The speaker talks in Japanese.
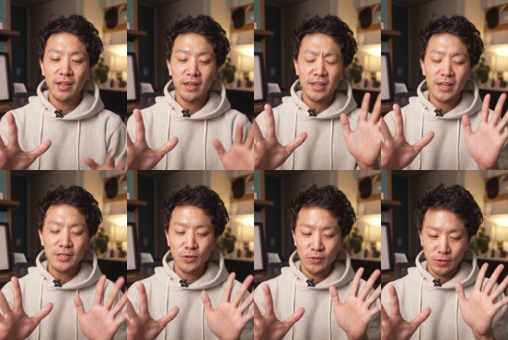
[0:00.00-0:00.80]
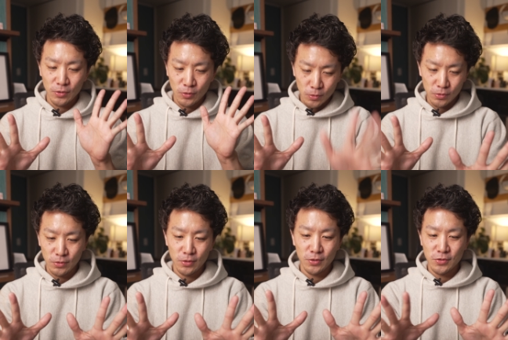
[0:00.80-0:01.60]
えー、大将の5
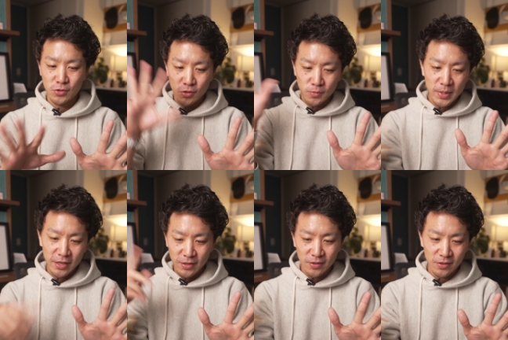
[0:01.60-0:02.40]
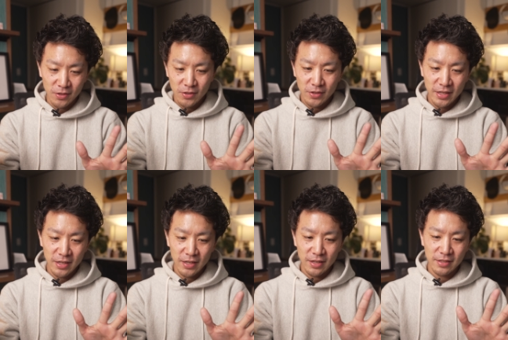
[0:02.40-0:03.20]
分の10倍の、
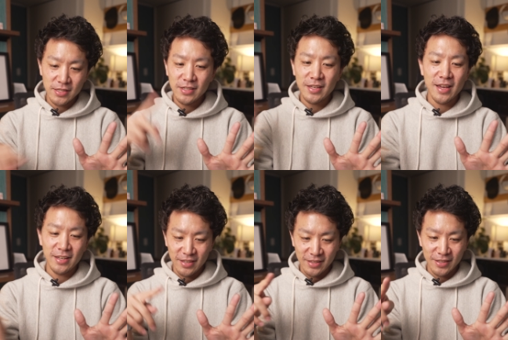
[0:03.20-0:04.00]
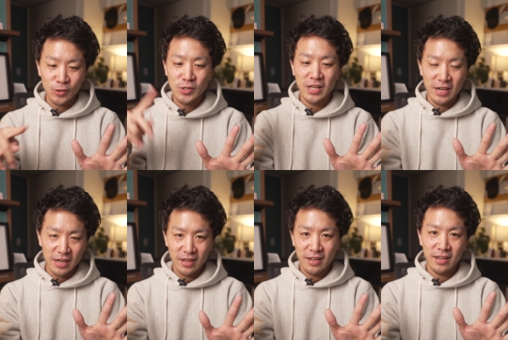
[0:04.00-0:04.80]
えー、人件費だとした
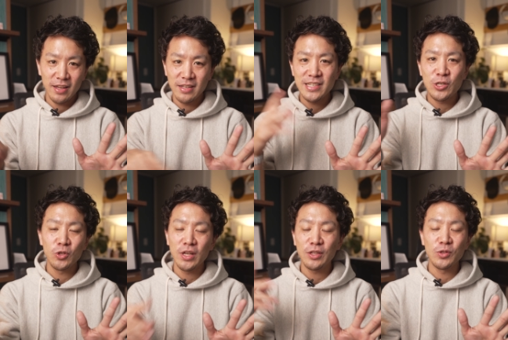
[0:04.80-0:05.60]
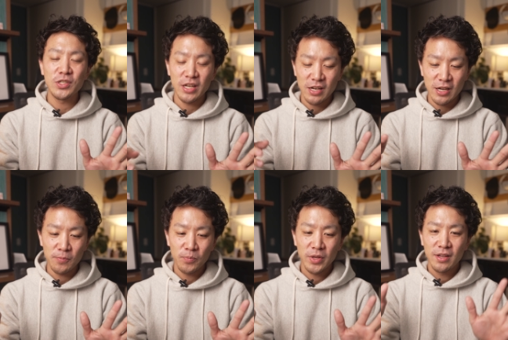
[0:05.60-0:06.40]
ら、えー、時給だとした
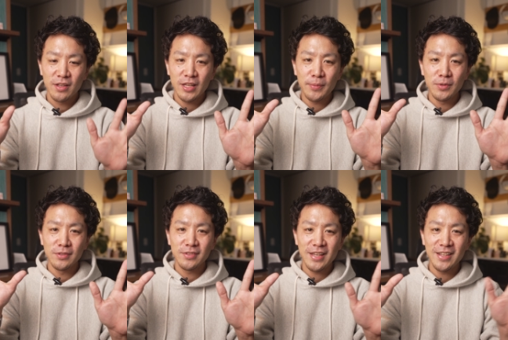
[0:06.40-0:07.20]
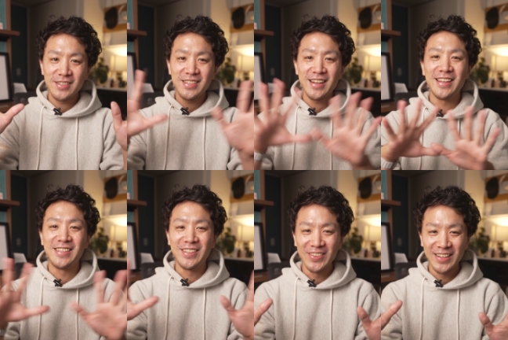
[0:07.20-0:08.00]
ら多分成立しないで
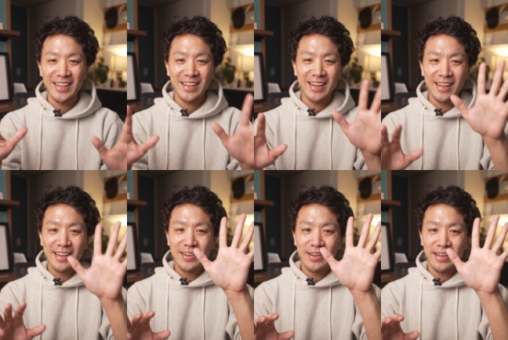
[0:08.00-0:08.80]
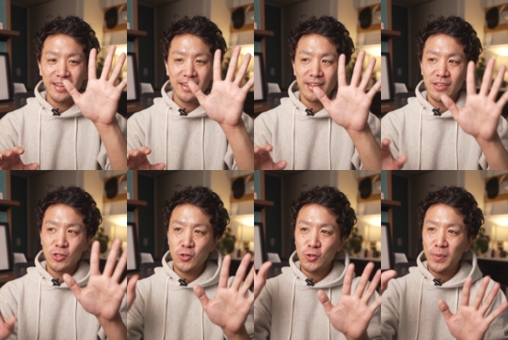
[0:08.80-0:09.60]
すよね。なんか、
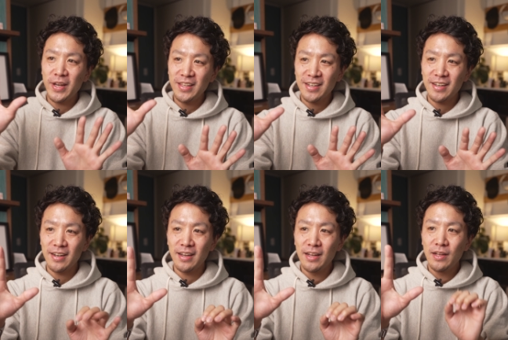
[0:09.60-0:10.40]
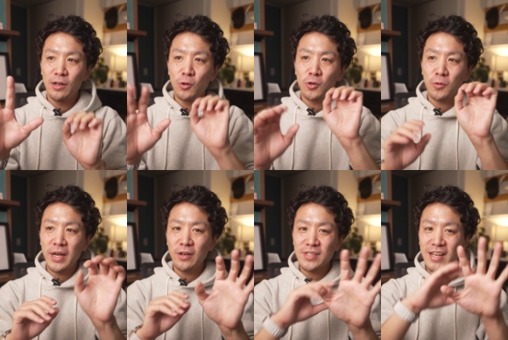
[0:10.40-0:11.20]
えー、10倍だから6
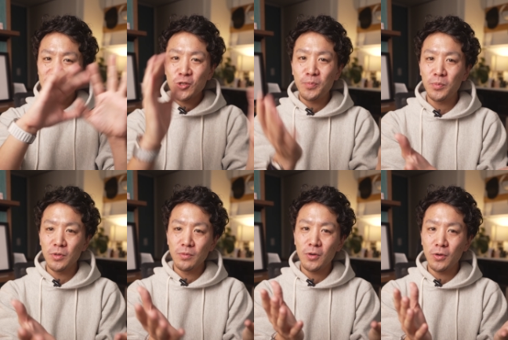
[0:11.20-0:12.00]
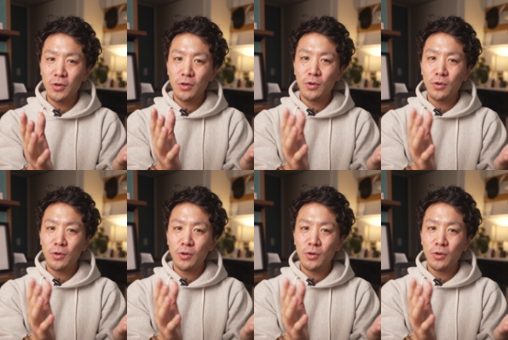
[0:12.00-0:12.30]
倍の30分を